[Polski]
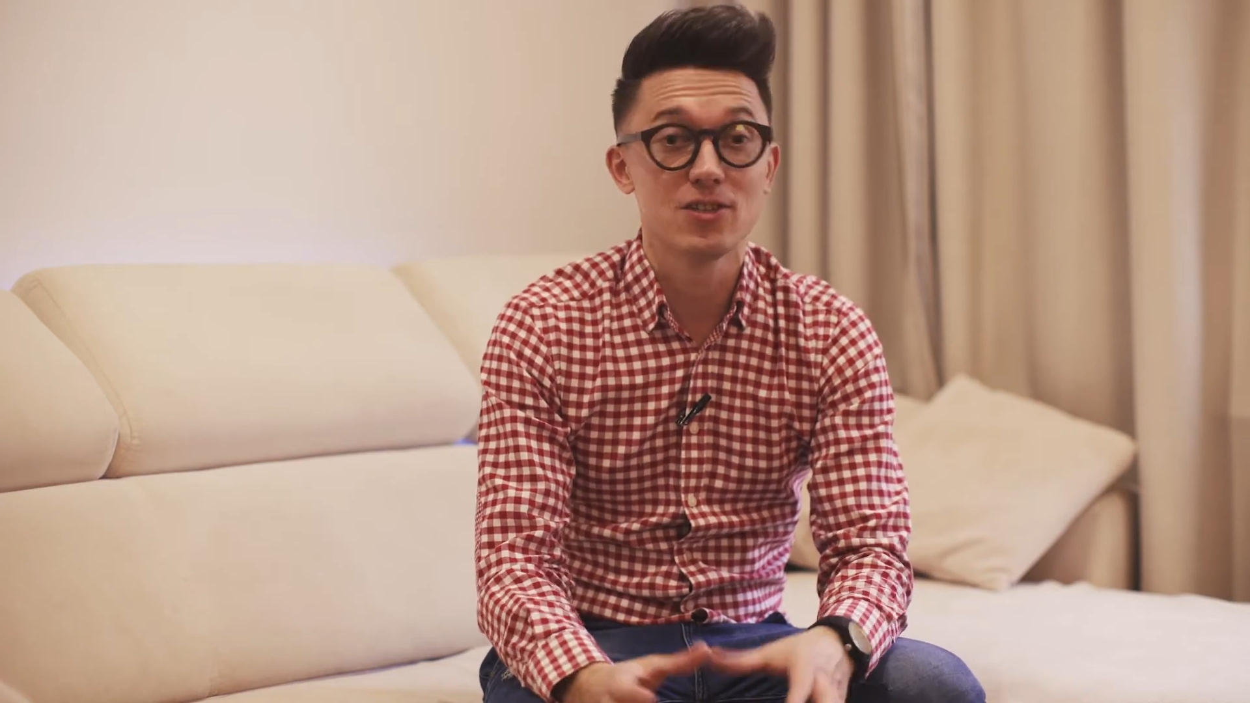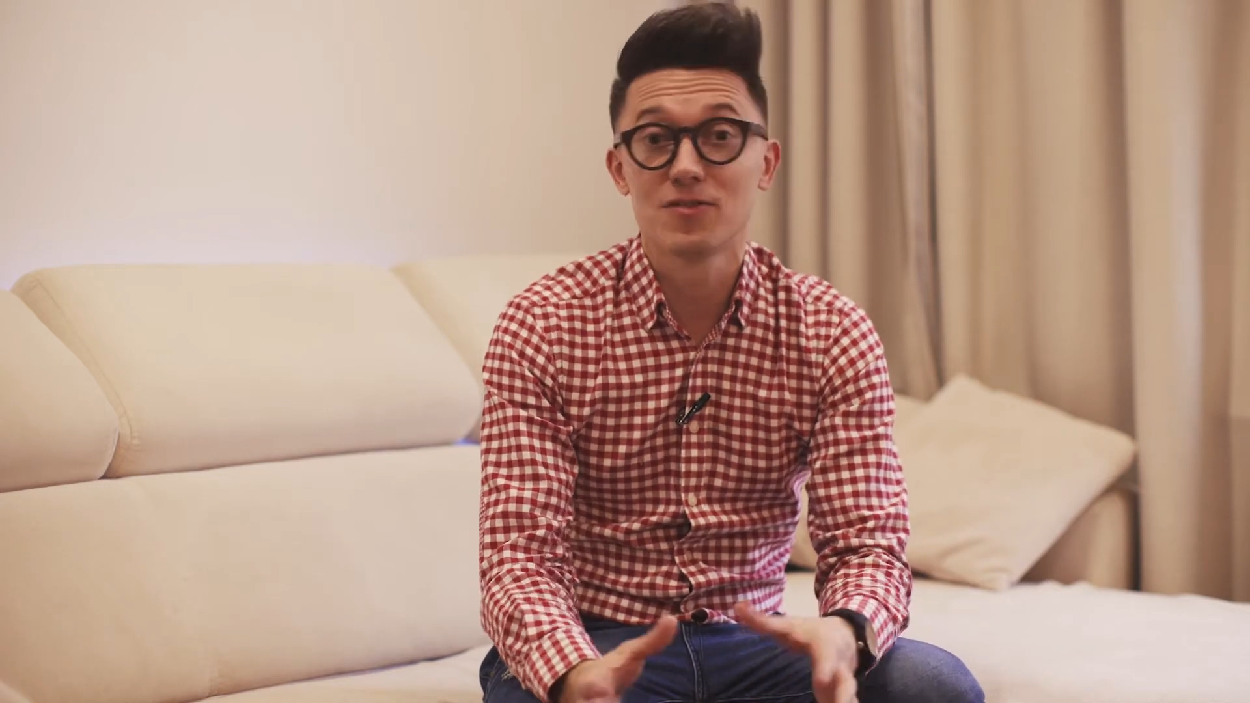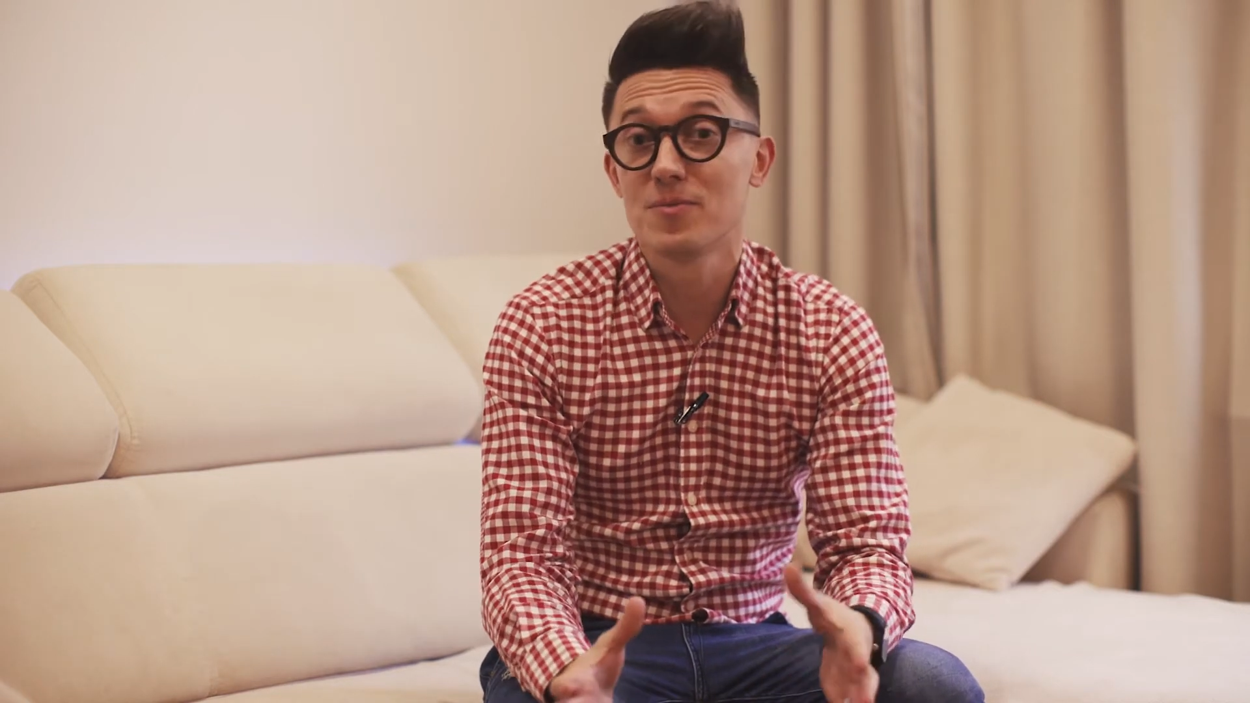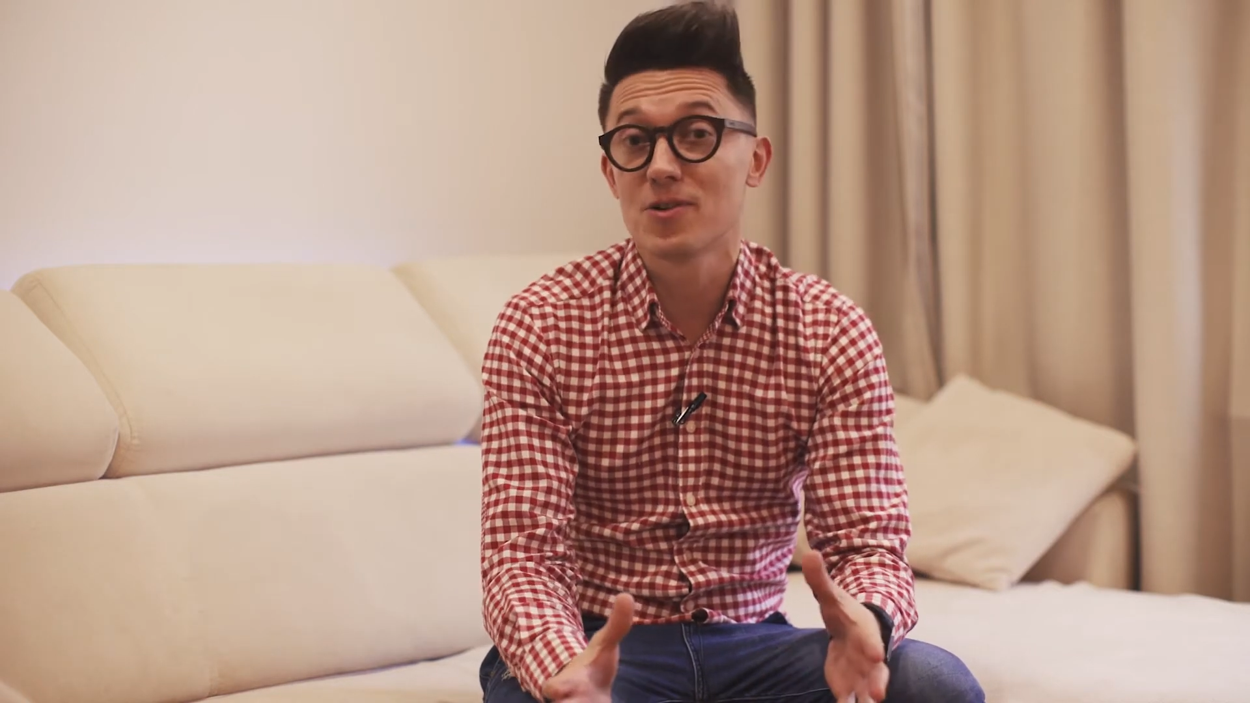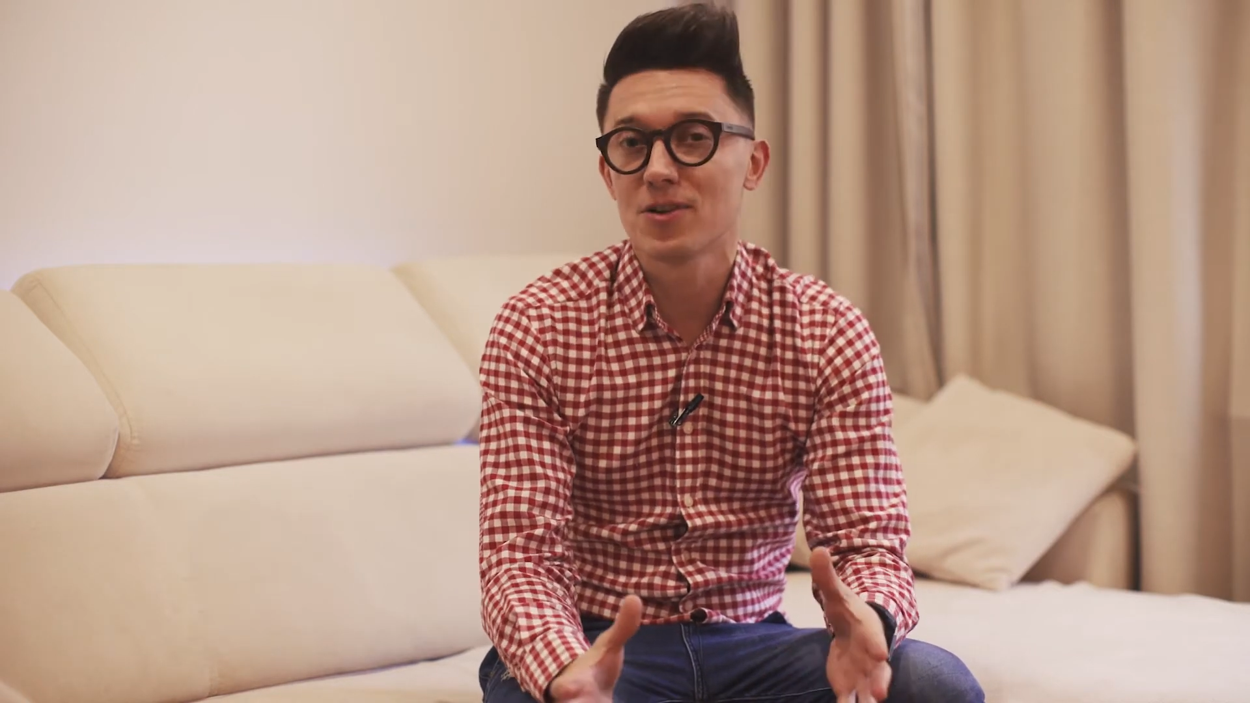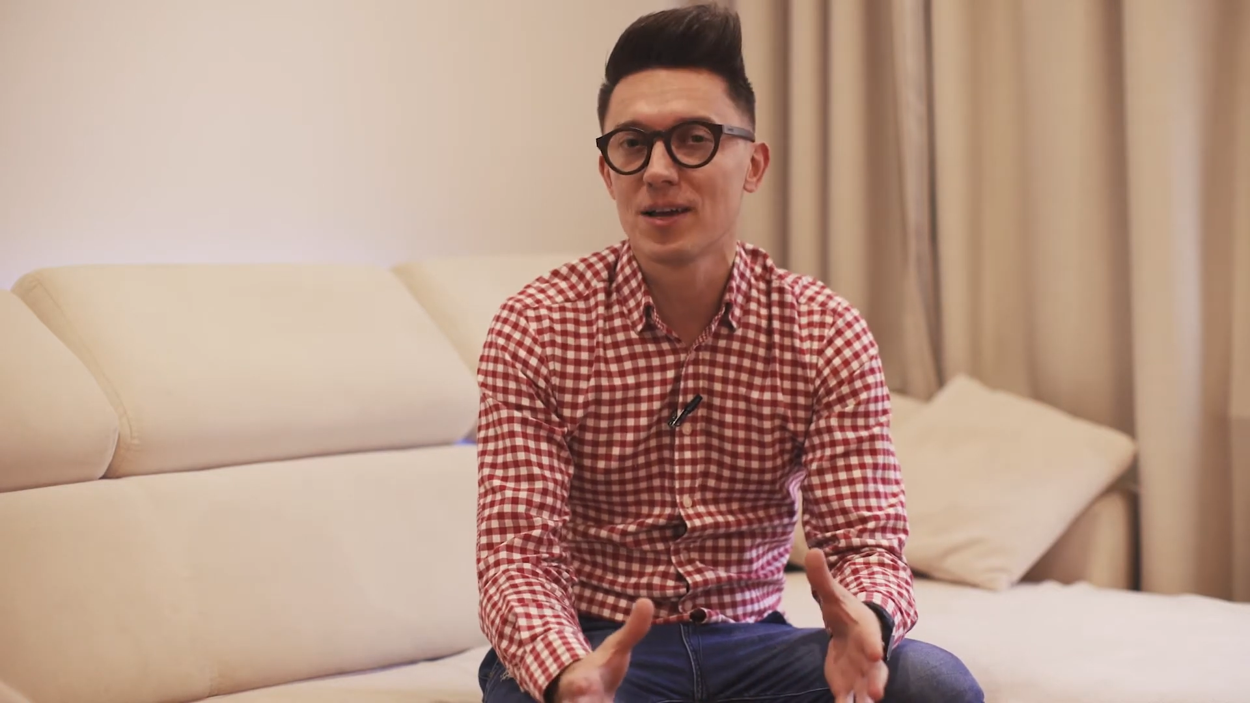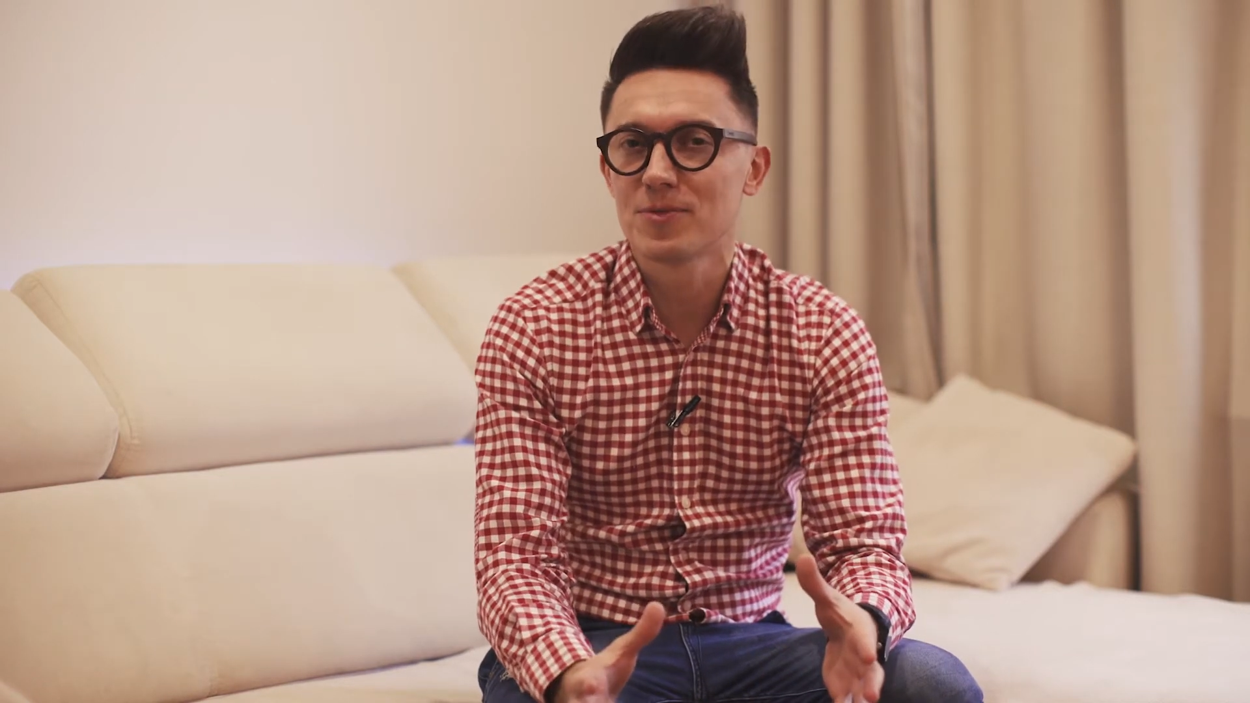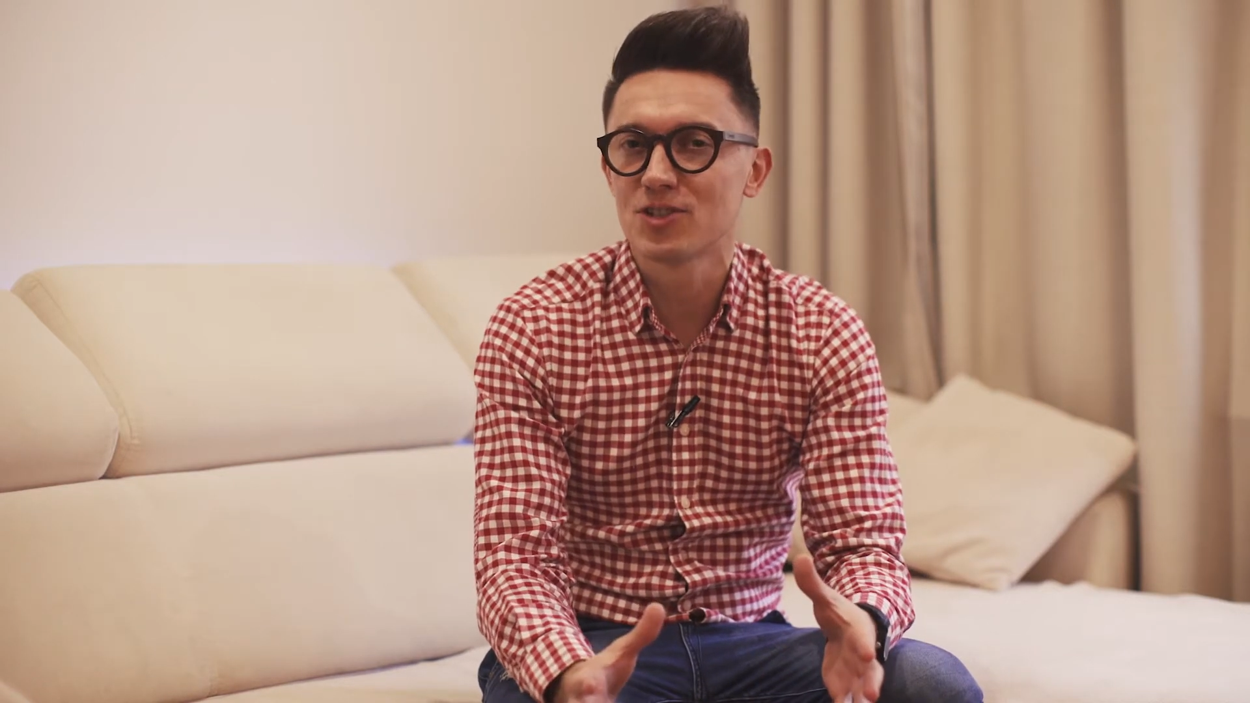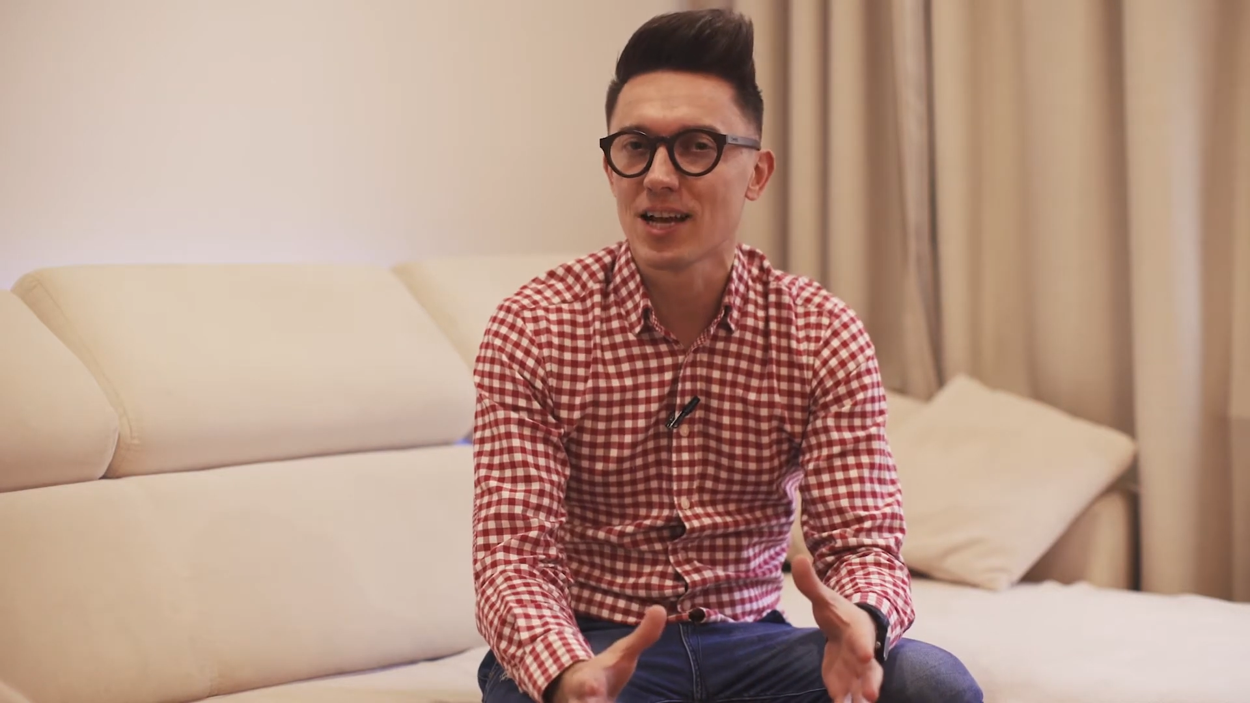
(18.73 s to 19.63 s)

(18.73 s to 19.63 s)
z nowym rokiem